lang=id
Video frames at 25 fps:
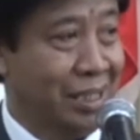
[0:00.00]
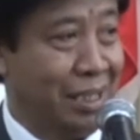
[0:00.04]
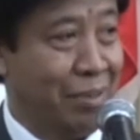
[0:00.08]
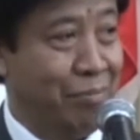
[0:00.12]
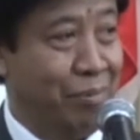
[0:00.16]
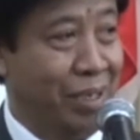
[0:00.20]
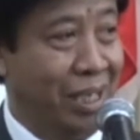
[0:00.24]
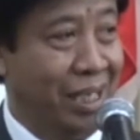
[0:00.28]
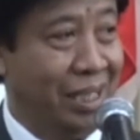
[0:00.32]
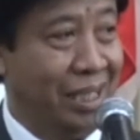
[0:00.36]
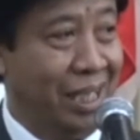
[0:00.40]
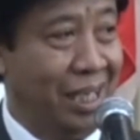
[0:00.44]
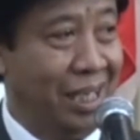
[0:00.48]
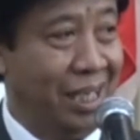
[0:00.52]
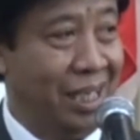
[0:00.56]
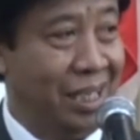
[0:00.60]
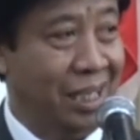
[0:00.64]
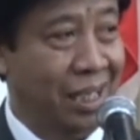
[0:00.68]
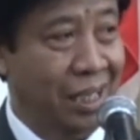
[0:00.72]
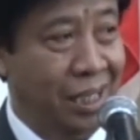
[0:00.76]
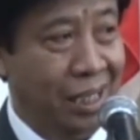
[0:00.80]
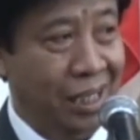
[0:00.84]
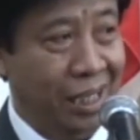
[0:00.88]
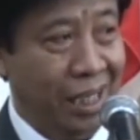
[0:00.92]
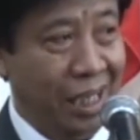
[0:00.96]
saya mengatakan
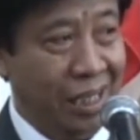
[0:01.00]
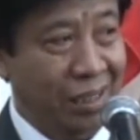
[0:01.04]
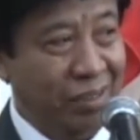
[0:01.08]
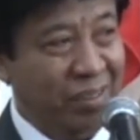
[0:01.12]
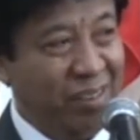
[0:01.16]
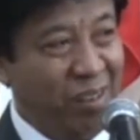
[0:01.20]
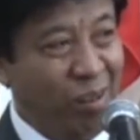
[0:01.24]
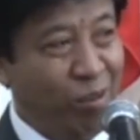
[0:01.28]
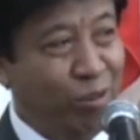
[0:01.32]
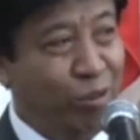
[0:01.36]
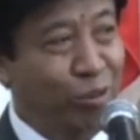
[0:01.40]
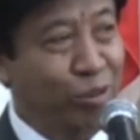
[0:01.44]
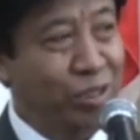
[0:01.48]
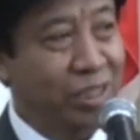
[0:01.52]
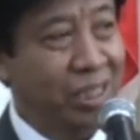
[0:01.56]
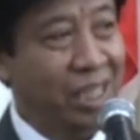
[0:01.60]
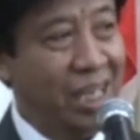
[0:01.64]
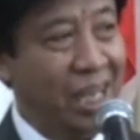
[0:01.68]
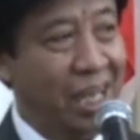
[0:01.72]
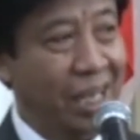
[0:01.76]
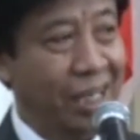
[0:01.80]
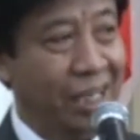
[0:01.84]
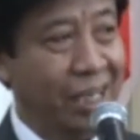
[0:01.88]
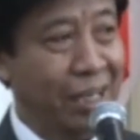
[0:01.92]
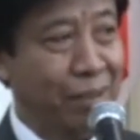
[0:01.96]
kalau
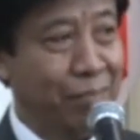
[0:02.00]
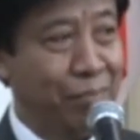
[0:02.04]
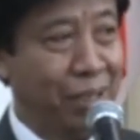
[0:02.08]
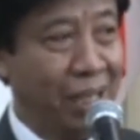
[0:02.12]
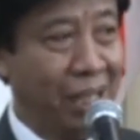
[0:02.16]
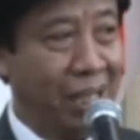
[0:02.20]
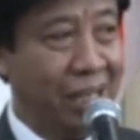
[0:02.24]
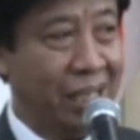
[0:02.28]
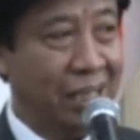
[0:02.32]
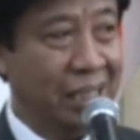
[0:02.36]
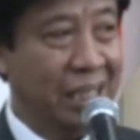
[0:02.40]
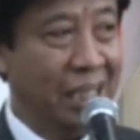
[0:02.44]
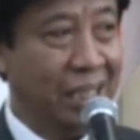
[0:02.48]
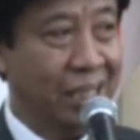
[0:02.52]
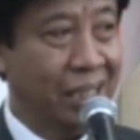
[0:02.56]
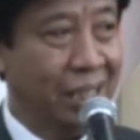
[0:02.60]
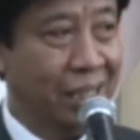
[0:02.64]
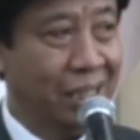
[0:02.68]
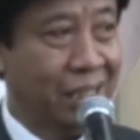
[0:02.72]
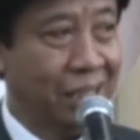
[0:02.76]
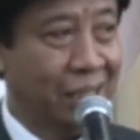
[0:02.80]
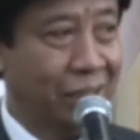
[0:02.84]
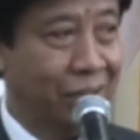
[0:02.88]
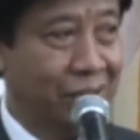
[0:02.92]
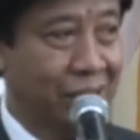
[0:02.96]
kerudungnya agak merah dikit
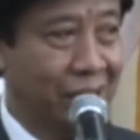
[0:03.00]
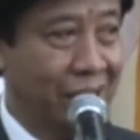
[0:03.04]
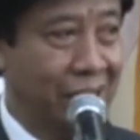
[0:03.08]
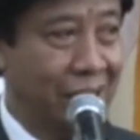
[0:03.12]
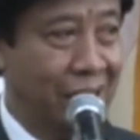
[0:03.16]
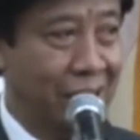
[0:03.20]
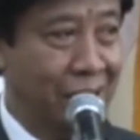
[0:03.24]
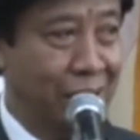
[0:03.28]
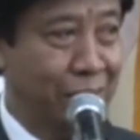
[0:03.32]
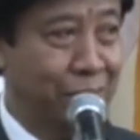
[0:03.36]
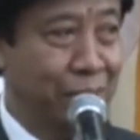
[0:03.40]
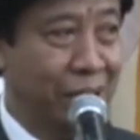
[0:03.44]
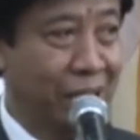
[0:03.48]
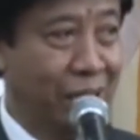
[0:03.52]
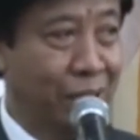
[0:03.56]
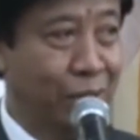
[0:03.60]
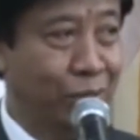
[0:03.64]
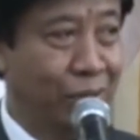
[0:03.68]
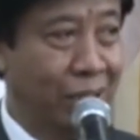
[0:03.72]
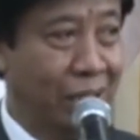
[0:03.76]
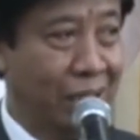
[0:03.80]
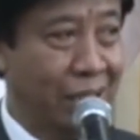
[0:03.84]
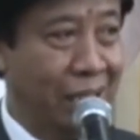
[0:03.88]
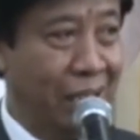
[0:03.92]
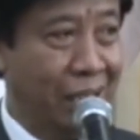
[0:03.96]
gitu tidak lebih
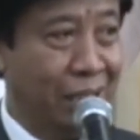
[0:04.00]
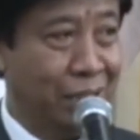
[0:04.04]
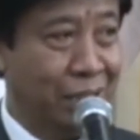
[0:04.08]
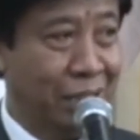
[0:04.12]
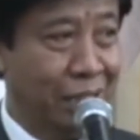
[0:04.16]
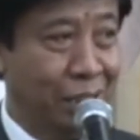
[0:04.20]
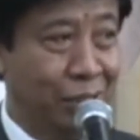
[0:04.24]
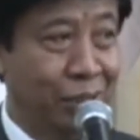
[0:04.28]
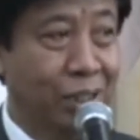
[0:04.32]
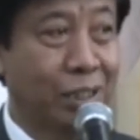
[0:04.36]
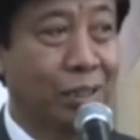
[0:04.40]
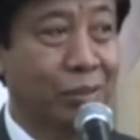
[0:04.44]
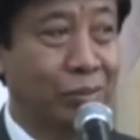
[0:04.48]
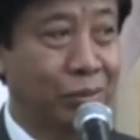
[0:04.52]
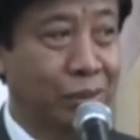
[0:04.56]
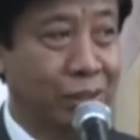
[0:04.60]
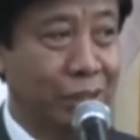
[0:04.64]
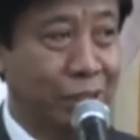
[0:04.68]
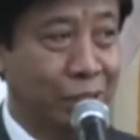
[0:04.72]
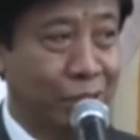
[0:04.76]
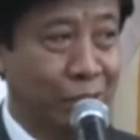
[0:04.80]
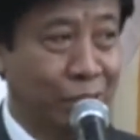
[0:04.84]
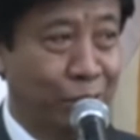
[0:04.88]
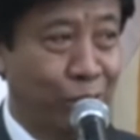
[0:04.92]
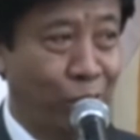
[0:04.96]
tua dari situ itu
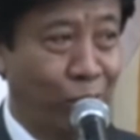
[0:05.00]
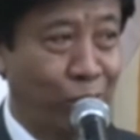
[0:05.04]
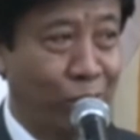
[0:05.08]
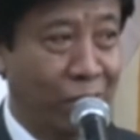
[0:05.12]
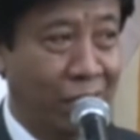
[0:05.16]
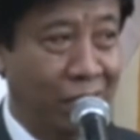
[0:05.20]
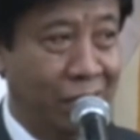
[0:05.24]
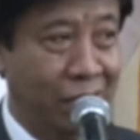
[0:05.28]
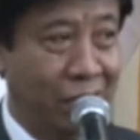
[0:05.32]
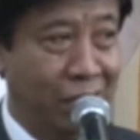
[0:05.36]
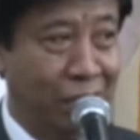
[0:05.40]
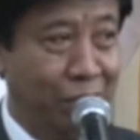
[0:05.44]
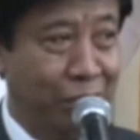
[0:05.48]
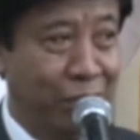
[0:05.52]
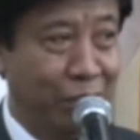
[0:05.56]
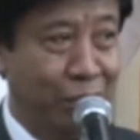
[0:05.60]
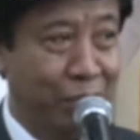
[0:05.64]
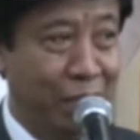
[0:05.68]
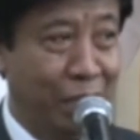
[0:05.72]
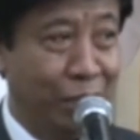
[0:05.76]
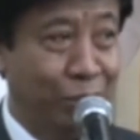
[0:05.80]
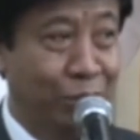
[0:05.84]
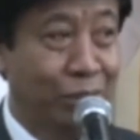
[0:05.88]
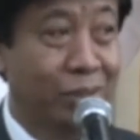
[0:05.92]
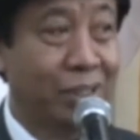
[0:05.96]
justru akan lebih
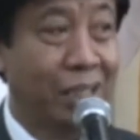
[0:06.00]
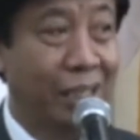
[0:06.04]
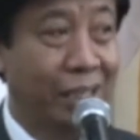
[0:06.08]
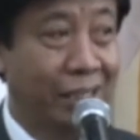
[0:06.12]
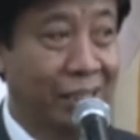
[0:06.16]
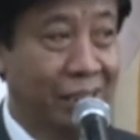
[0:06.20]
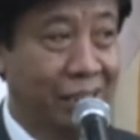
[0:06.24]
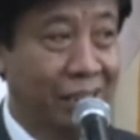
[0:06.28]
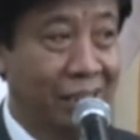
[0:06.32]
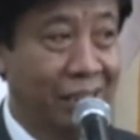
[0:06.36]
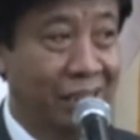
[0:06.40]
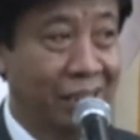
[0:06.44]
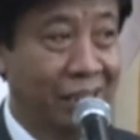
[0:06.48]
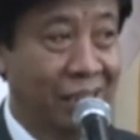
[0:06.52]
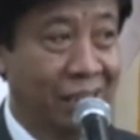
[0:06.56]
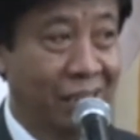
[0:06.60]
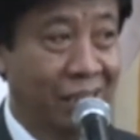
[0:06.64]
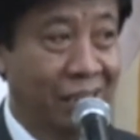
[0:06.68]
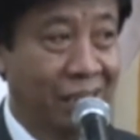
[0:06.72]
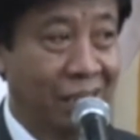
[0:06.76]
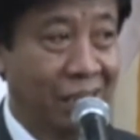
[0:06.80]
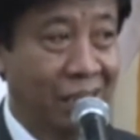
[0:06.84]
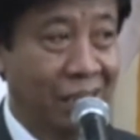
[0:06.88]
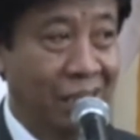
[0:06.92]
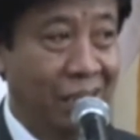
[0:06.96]
bagus lagi.
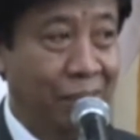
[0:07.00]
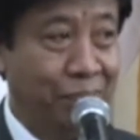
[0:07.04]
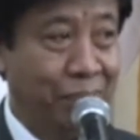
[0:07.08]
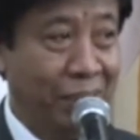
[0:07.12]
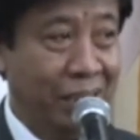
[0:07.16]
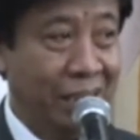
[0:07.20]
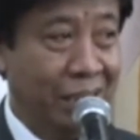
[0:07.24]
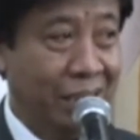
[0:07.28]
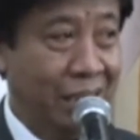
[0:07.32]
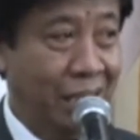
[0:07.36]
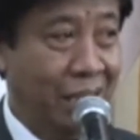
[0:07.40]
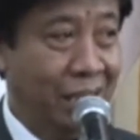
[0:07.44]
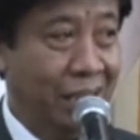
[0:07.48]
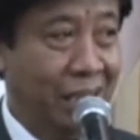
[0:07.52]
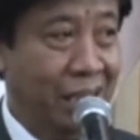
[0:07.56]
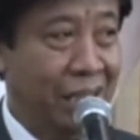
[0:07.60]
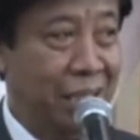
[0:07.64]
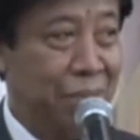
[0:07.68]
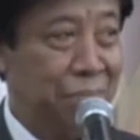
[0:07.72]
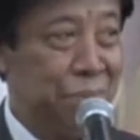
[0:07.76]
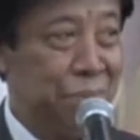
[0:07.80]
Pada saat Anda